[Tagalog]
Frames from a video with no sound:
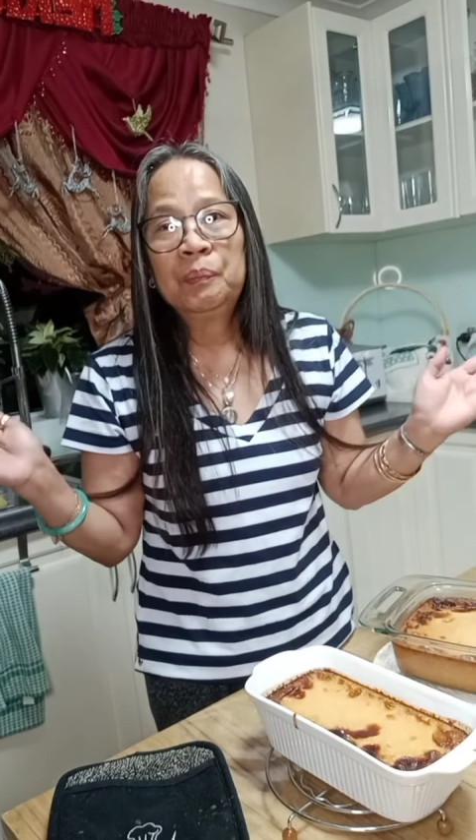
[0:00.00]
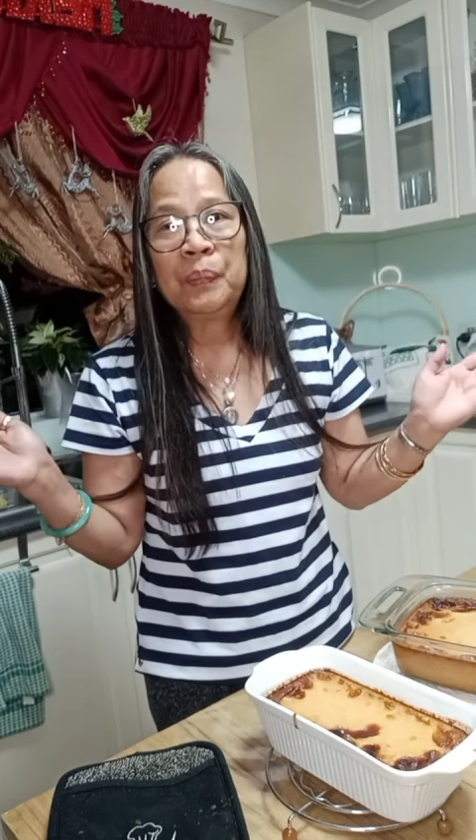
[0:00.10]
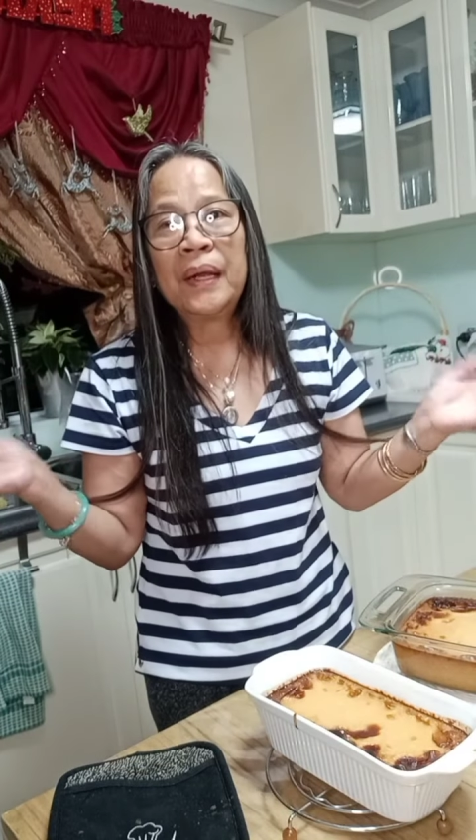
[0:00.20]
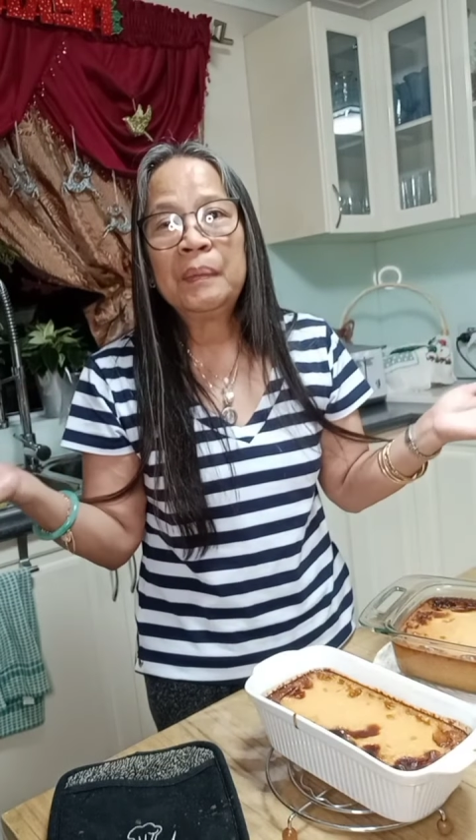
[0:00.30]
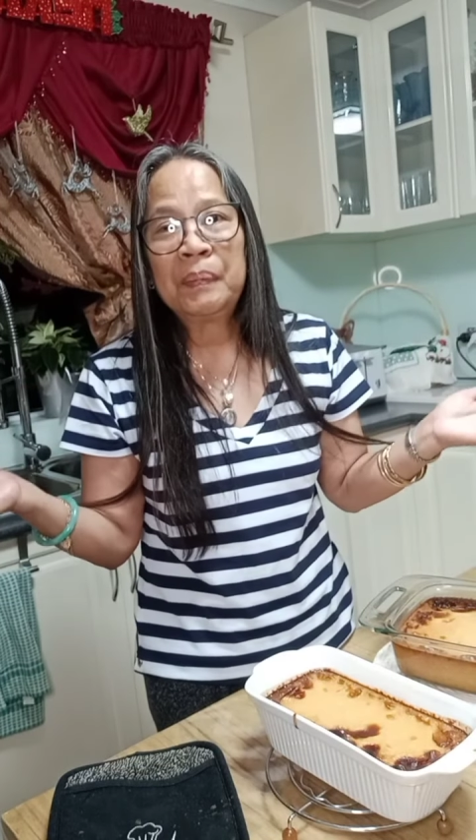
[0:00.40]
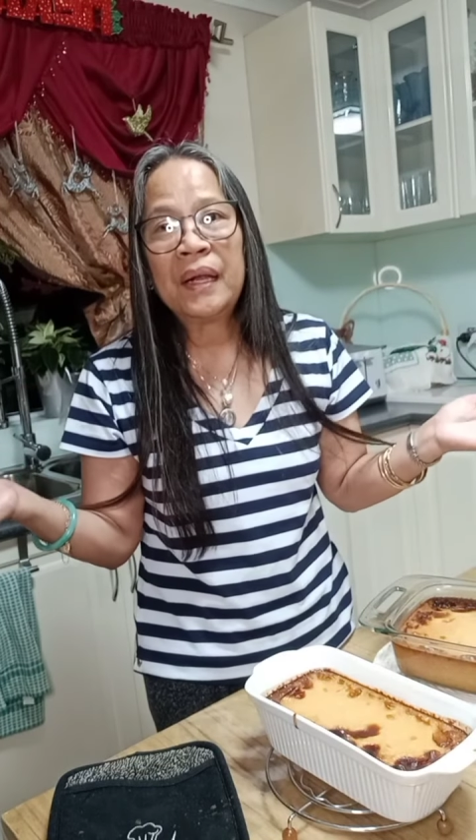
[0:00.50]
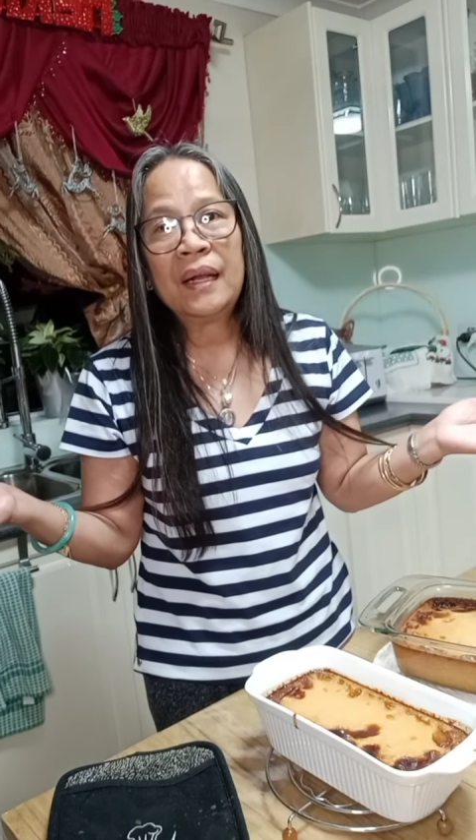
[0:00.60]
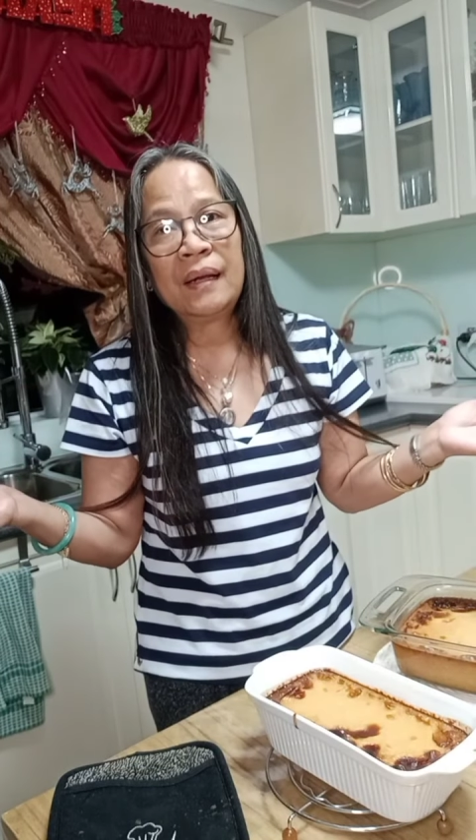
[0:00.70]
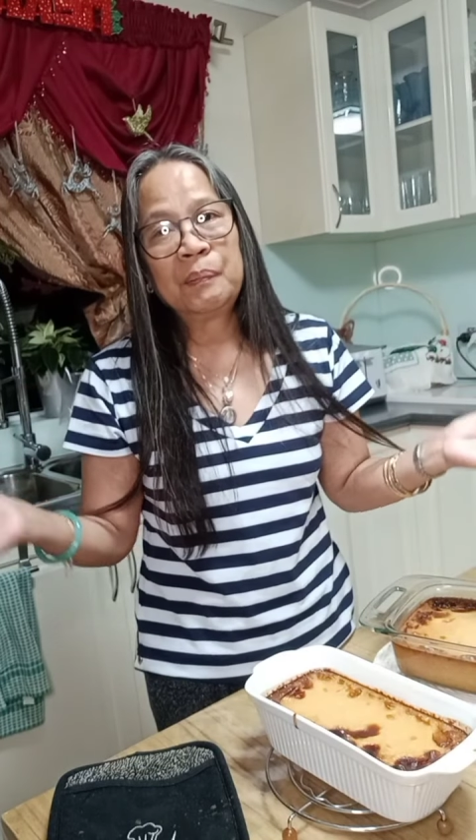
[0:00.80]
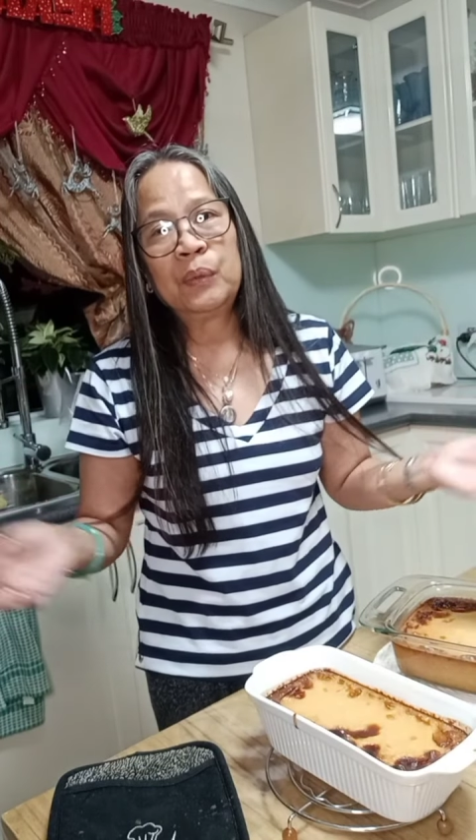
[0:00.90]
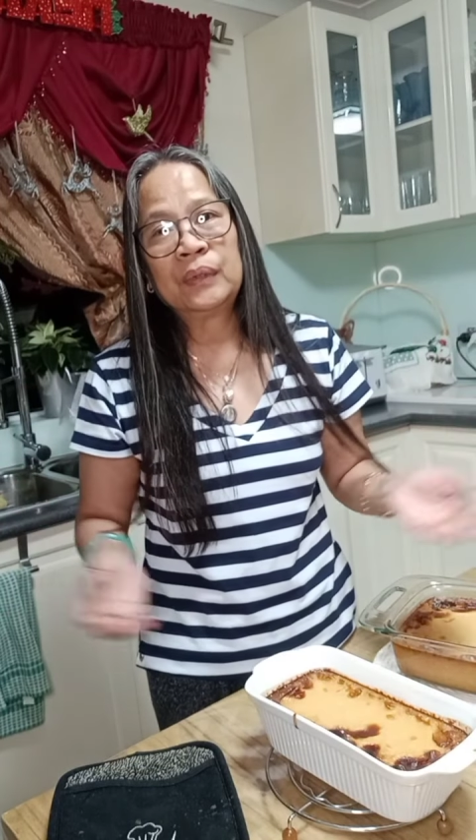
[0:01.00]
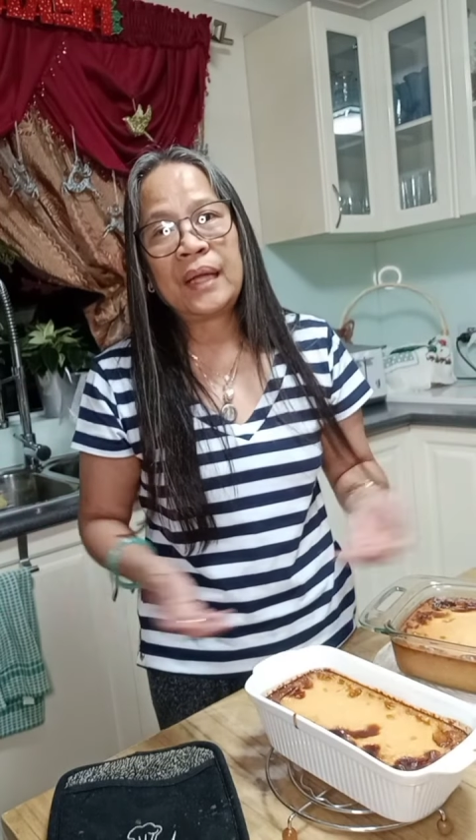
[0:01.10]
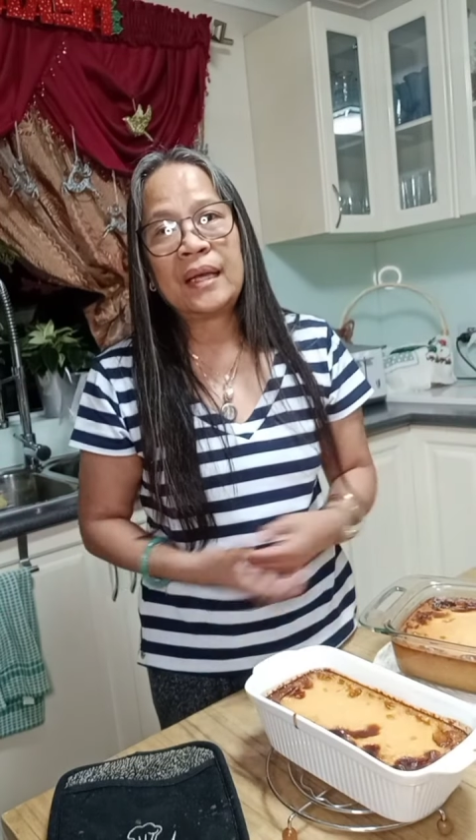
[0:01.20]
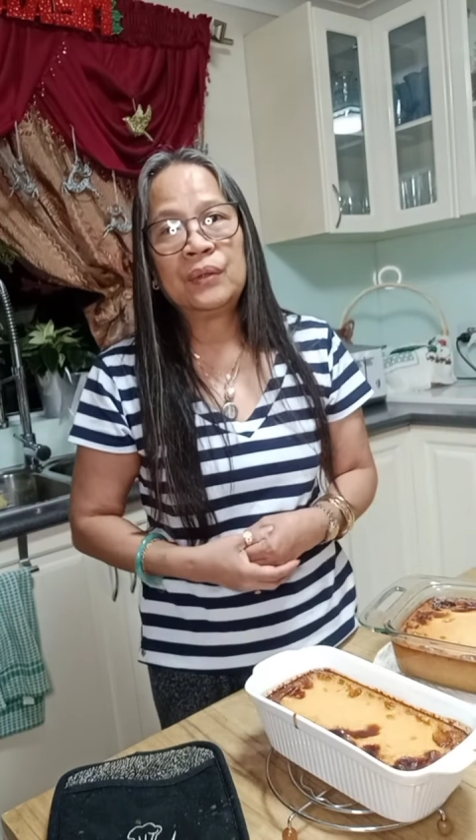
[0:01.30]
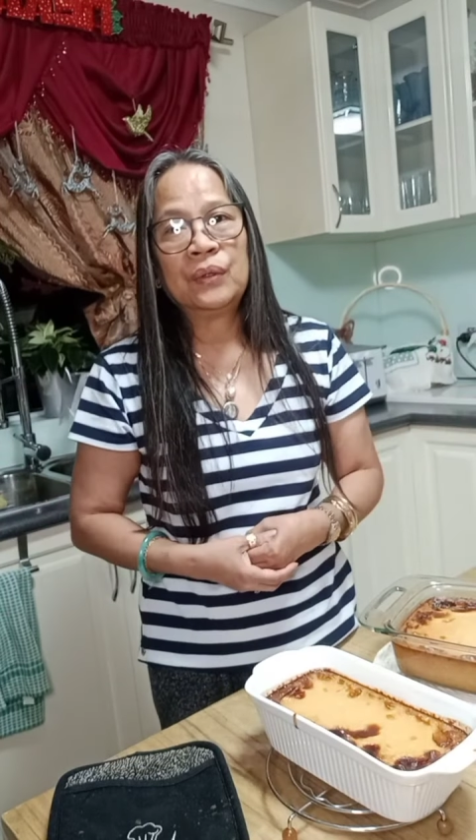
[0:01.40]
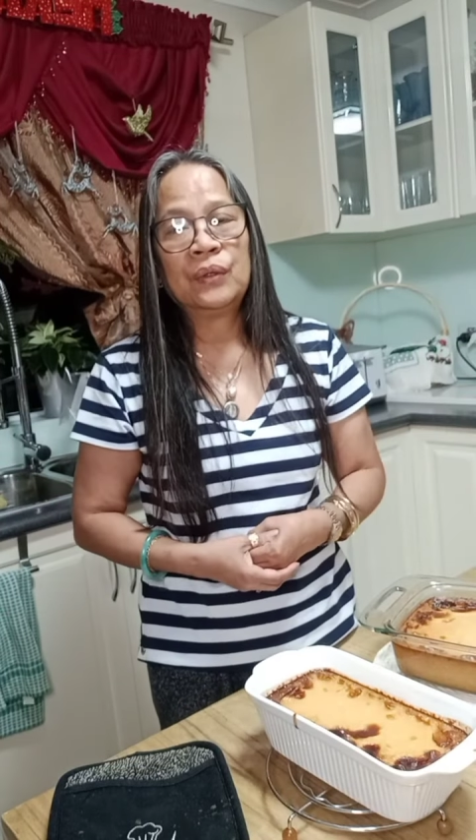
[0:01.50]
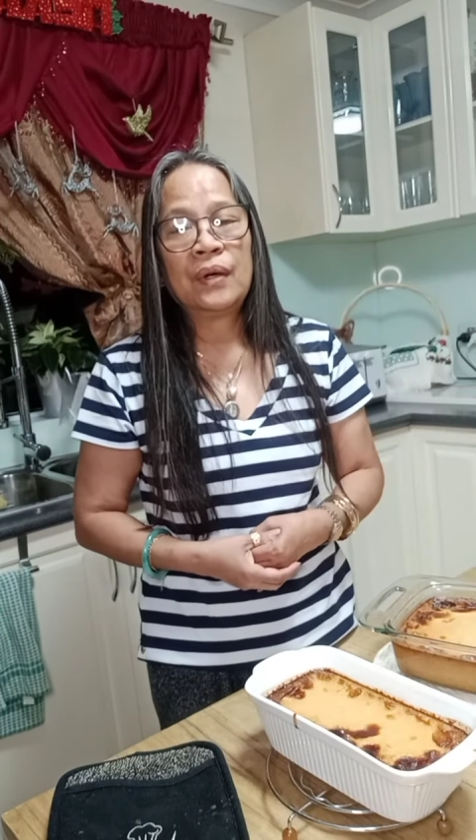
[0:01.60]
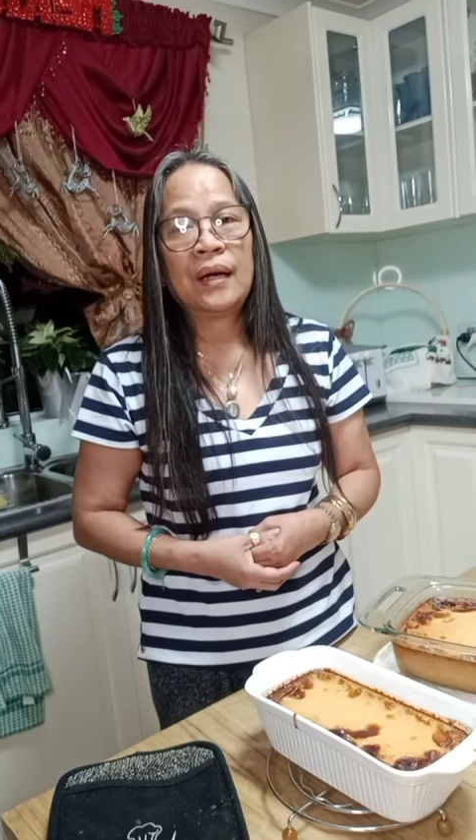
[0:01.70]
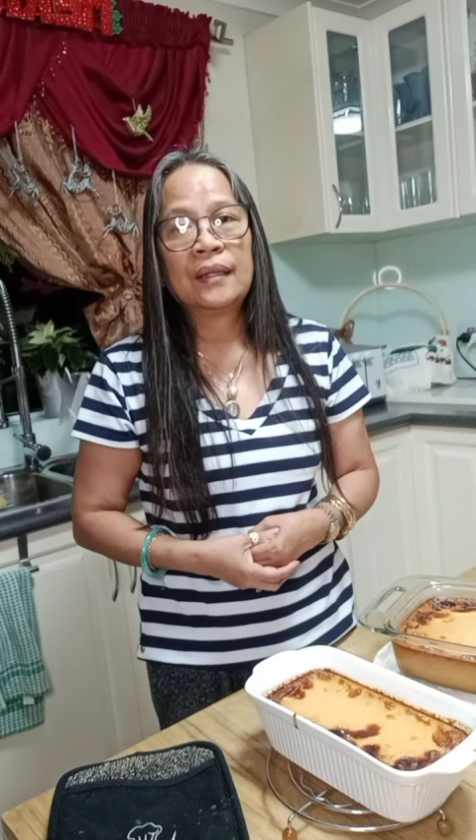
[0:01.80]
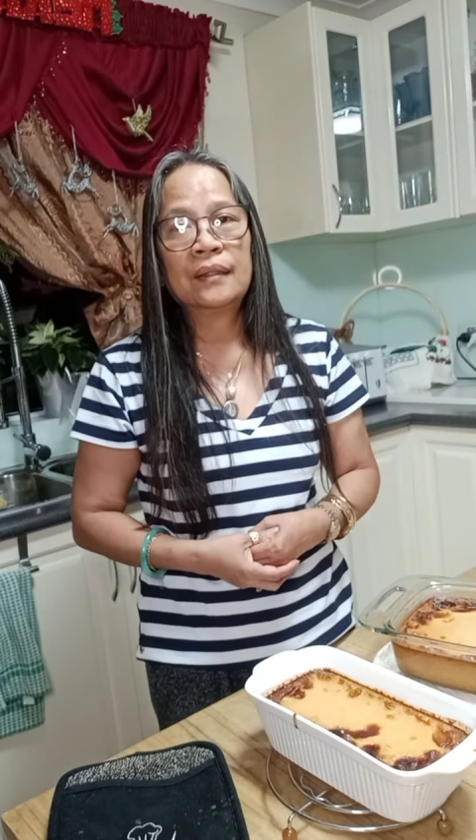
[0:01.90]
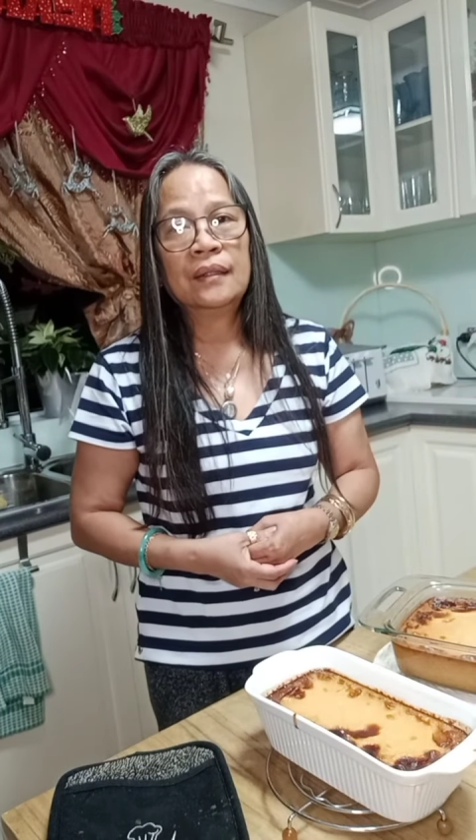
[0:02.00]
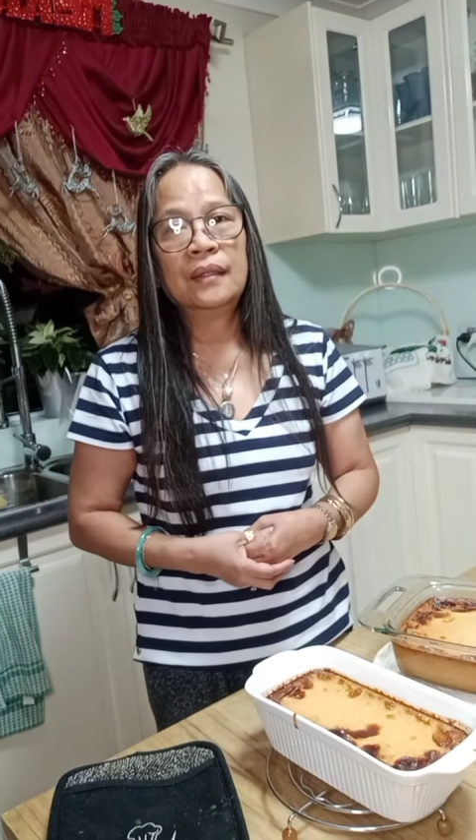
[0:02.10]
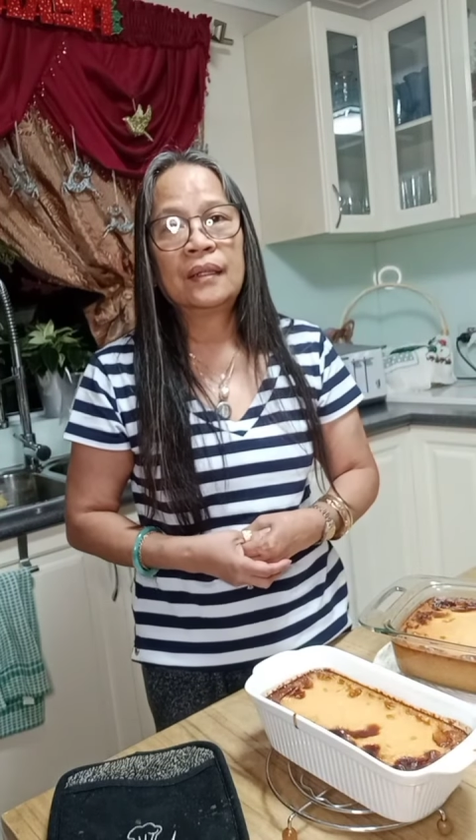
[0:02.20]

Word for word: pray-pray lang po tayo at hindi